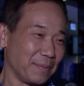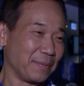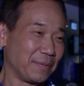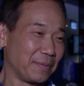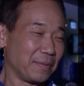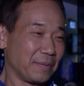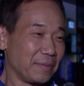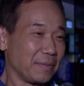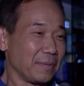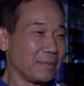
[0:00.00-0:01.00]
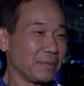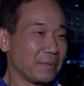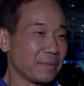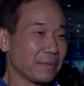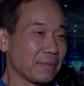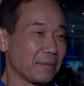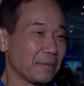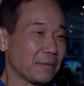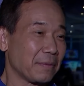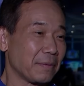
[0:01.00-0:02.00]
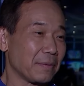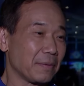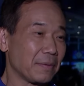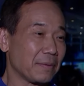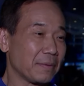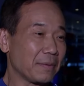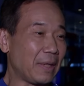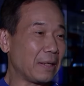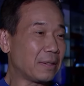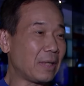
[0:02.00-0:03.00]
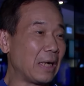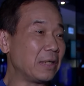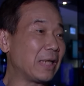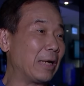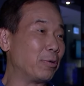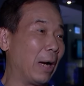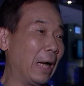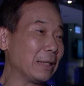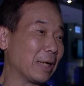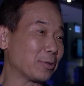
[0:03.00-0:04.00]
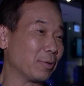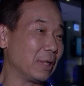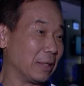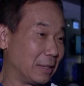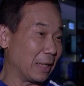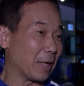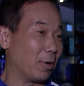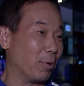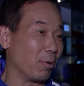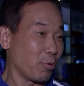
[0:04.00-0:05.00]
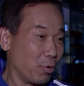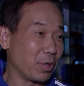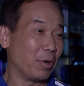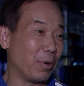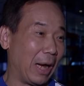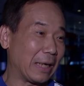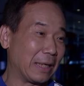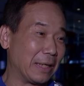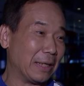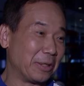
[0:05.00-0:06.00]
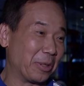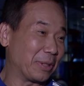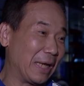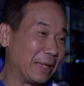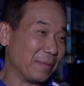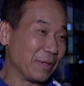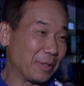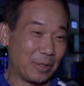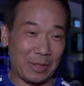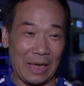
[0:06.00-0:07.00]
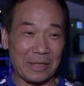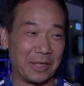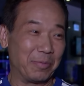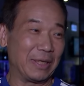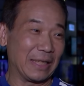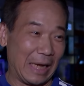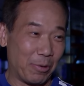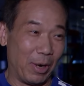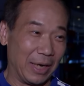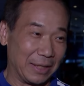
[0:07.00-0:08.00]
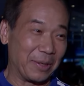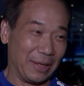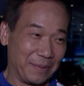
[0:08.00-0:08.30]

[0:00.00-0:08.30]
就是因为挡了精华城，所以把这些障碍的挡挡人才路啊！当初啊，样搞我，我过了以后，我还给你留在。当执迷啊才怪嘞！对，